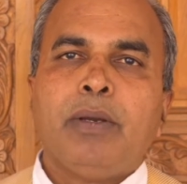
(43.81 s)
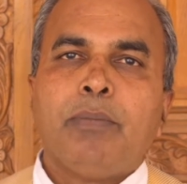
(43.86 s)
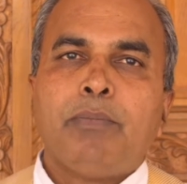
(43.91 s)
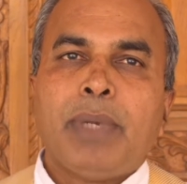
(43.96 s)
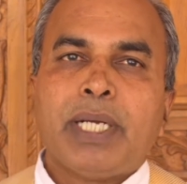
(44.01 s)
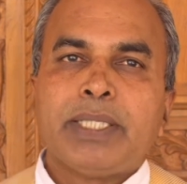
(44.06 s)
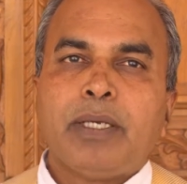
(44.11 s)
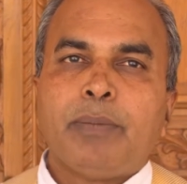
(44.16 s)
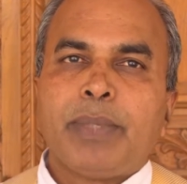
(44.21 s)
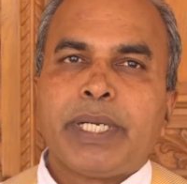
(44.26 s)

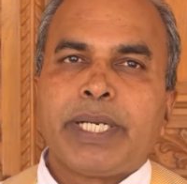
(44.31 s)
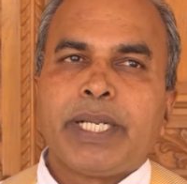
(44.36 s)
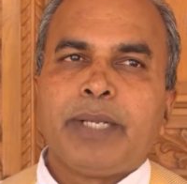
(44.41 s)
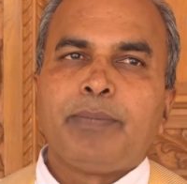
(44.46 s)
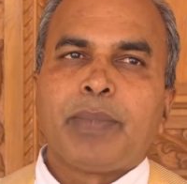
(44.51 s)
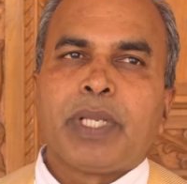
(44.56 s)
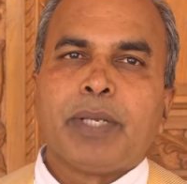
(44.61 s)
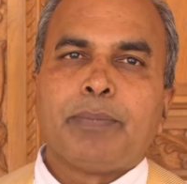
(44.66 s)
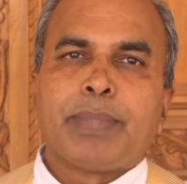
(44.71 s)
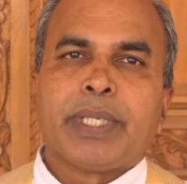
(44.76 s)
माता मरियम
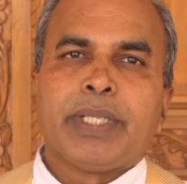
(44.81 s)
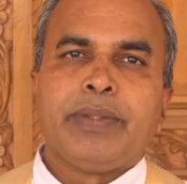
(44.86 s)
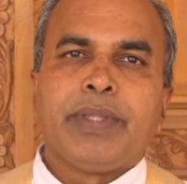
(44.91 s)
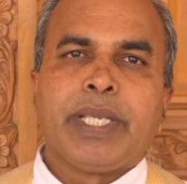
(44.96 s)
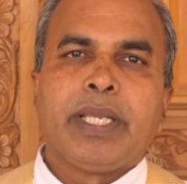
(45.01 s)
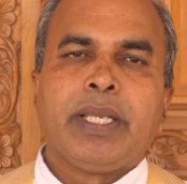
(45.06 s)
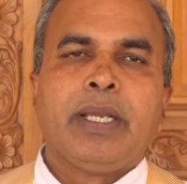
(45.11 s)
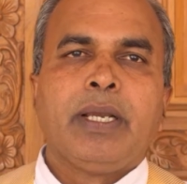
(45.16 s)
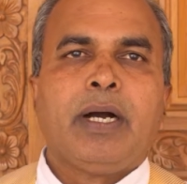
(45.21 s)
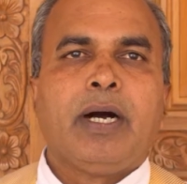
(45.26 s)
के प्रति
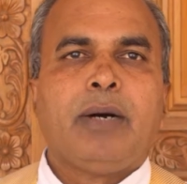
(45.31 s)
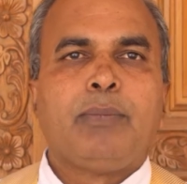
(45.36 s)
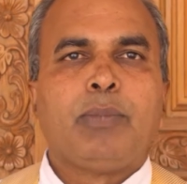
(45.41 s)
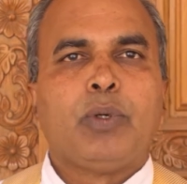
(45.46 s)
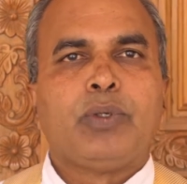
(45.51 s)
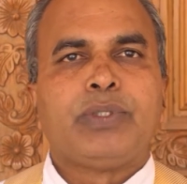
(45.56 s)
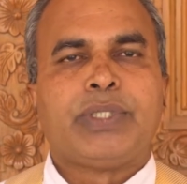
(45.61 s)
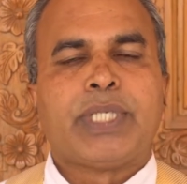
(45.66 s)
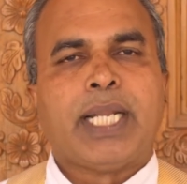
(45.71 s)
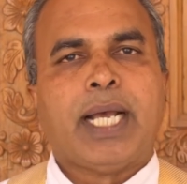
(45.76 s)
हम
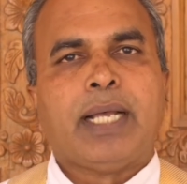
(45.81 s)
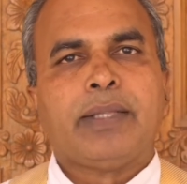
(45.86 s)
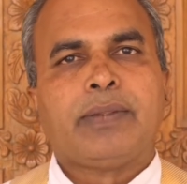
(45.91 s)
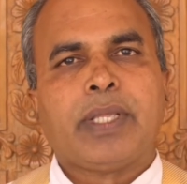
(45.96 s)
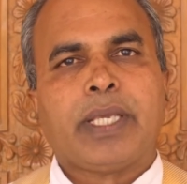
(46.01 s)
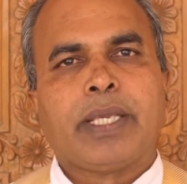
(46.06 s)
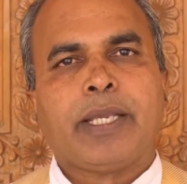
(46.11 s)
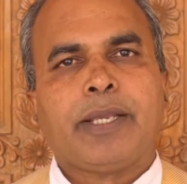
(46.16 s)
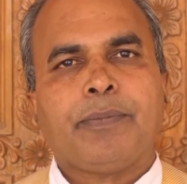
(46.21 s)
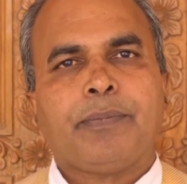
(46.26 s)
लोग चलाते
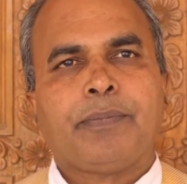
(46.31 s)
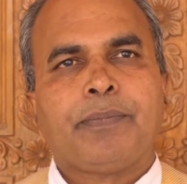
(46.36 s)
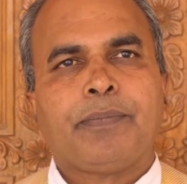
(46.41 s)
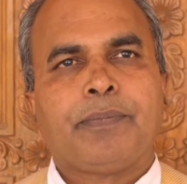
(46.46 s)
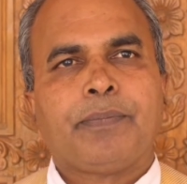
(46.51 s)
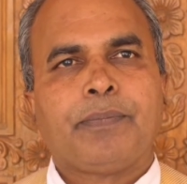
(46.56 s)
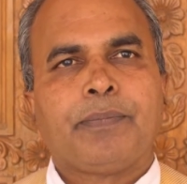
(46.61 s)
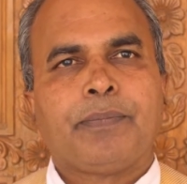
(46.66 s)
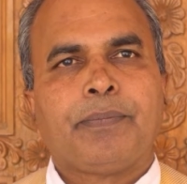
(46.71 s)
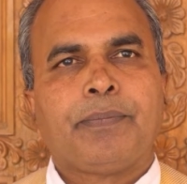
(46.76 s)

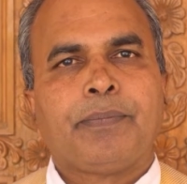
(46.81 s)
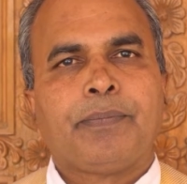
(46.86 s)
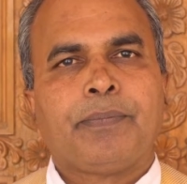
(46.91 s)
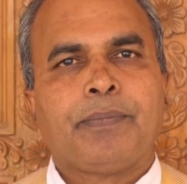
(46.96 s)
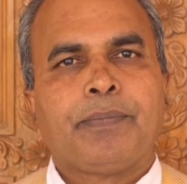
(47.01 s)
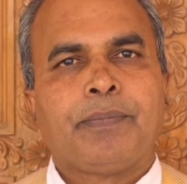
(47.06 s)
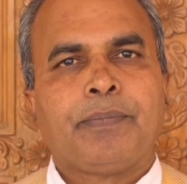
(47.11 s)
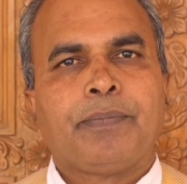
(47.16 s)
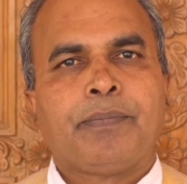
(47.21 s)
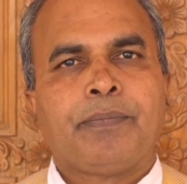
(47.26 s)

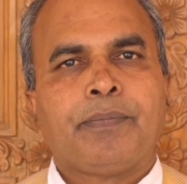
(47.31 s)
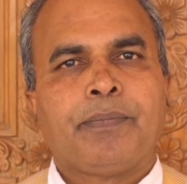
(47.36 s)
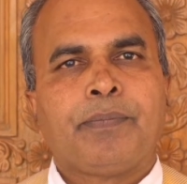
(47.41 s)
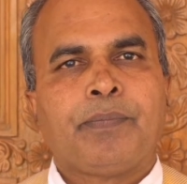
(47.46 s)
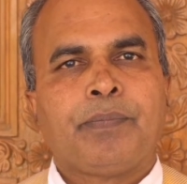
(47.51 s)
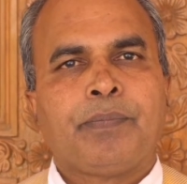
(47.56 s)
हैं